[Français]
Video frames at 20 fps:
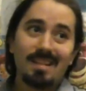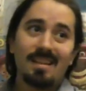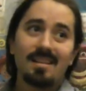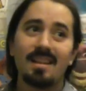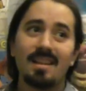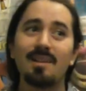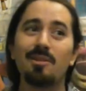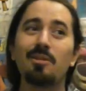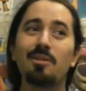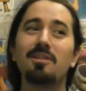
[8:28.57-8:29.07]

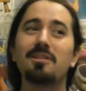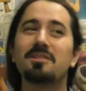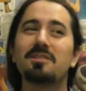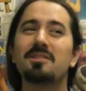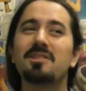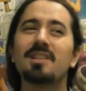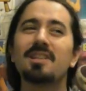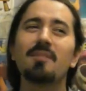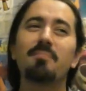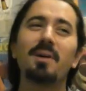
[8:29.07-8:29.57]
D'accord,
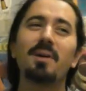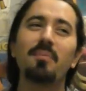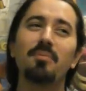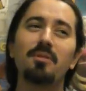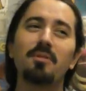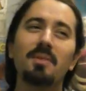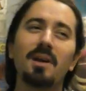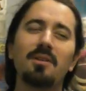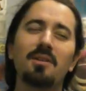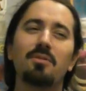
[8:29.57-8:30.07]
ce serait pas
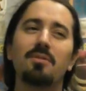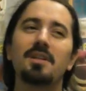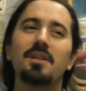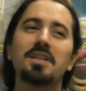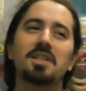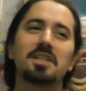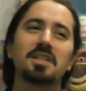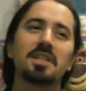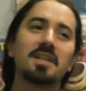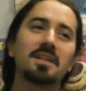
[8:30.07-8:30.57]
plus mal de,
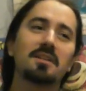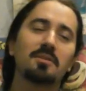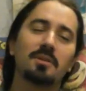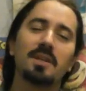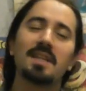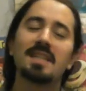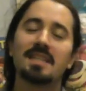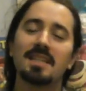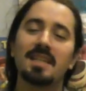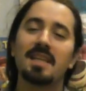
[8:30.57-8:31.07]

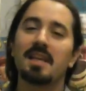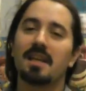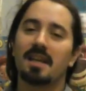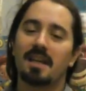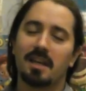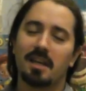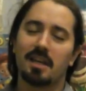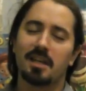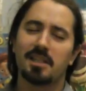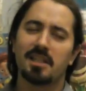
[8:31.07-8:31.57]
laisser
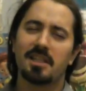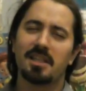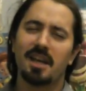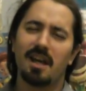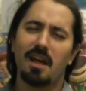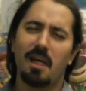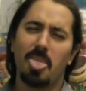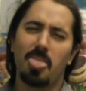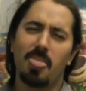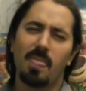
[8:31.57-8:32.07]

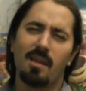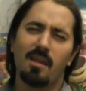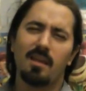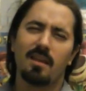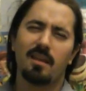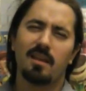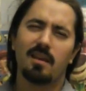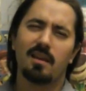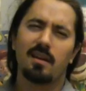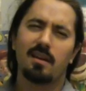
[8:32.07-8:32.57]
Regina
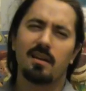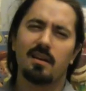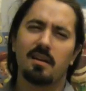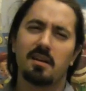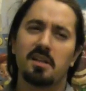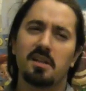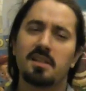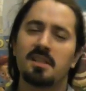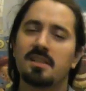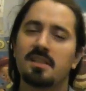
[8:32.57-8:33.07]

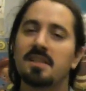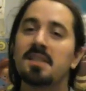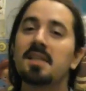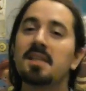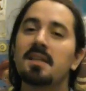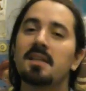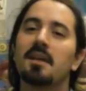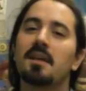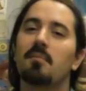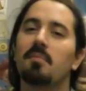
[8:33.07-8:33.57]

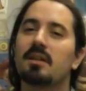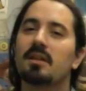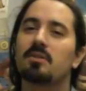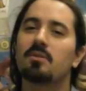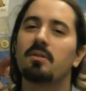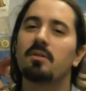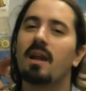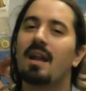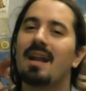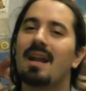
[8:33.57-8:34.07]
ici parce
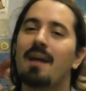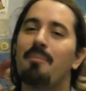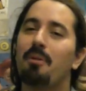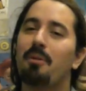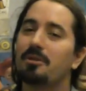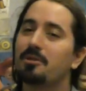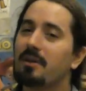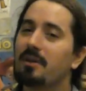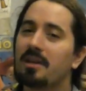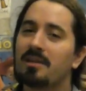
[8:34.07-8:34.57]
qu'elle
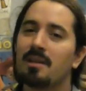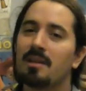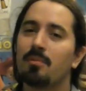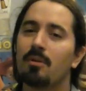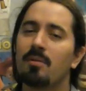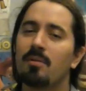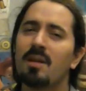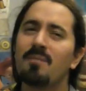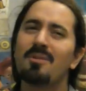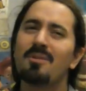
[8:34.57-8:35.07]
n'apporterait que des
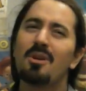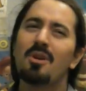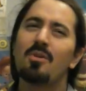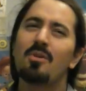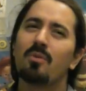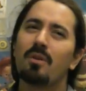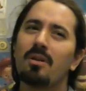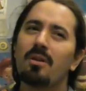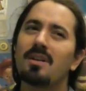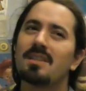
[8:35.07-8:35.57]
problèmes.
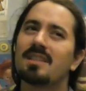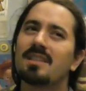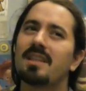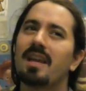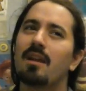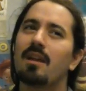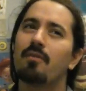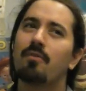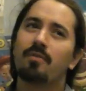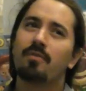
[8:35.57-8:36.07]
Ou alors, si
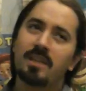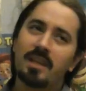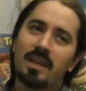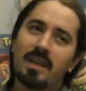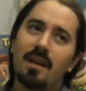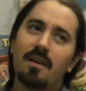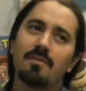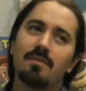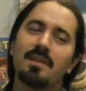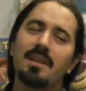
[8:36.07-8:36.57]
elle
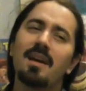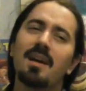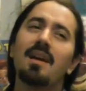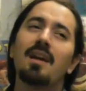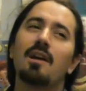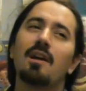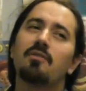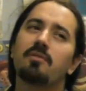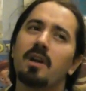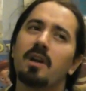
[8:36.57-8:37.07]
tient à venir,
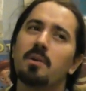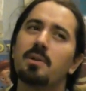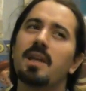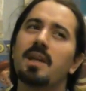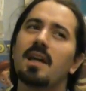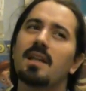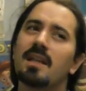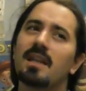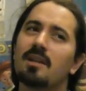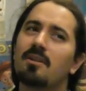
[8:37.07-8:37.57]
il faudra lui
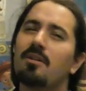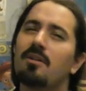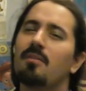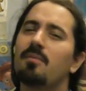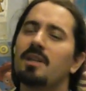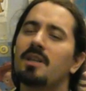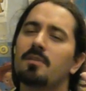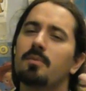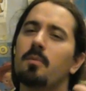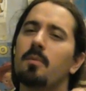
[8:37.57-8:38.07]
dire d'accord,
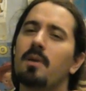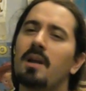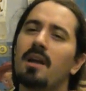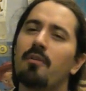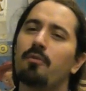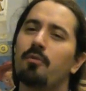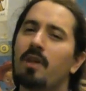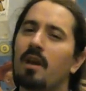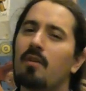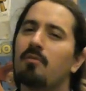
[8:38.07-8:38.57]
mais à ce moment-là,
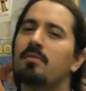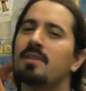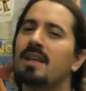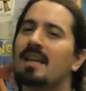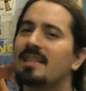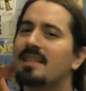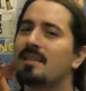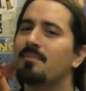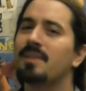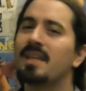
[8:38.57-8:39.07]
il faudra que vous
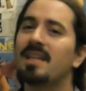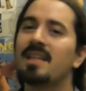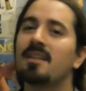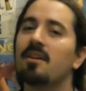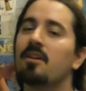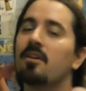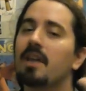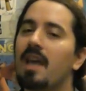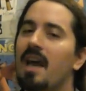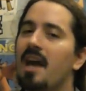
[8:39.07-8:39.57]
acceptiez
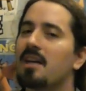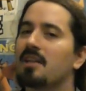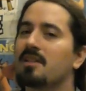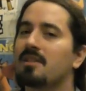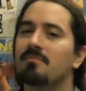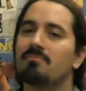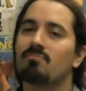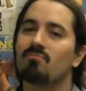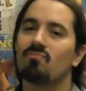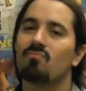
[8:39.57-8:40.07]
d'être en cage.
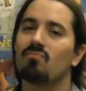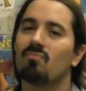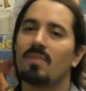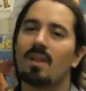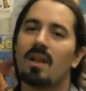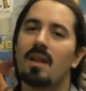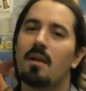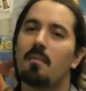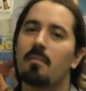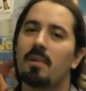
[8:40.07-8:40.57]

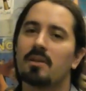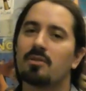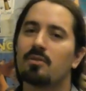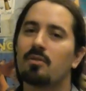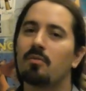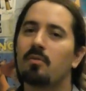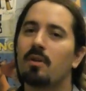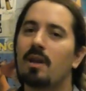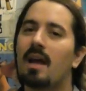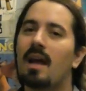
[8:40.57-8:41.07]
Parce que
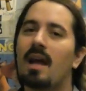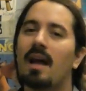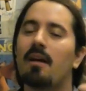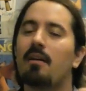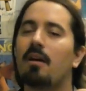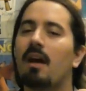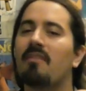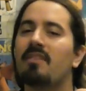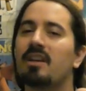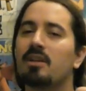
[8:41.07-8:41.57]
voilà,
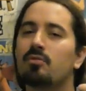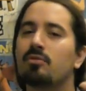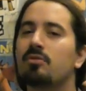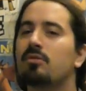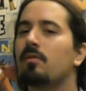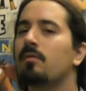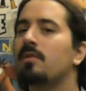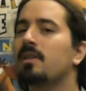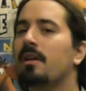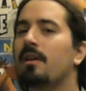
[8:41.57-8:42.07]
hein, avec tout ce
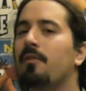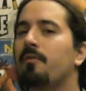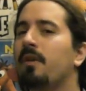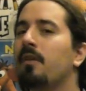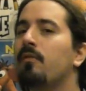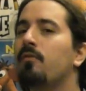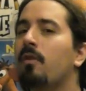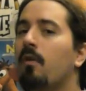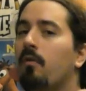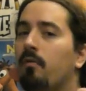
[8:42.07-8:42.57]
que vous avez fait,
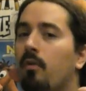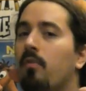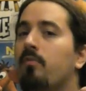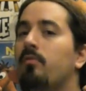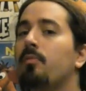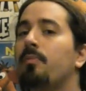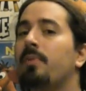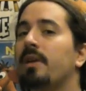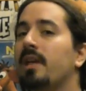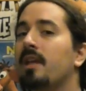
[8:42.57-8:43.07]
il faut que
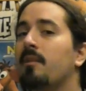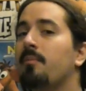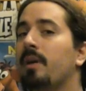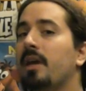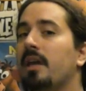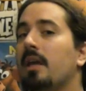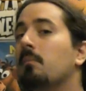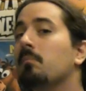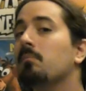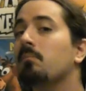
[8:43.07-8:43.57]
vous payiez le
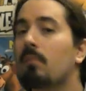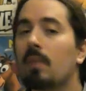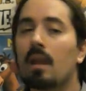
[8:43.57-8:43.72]
prix.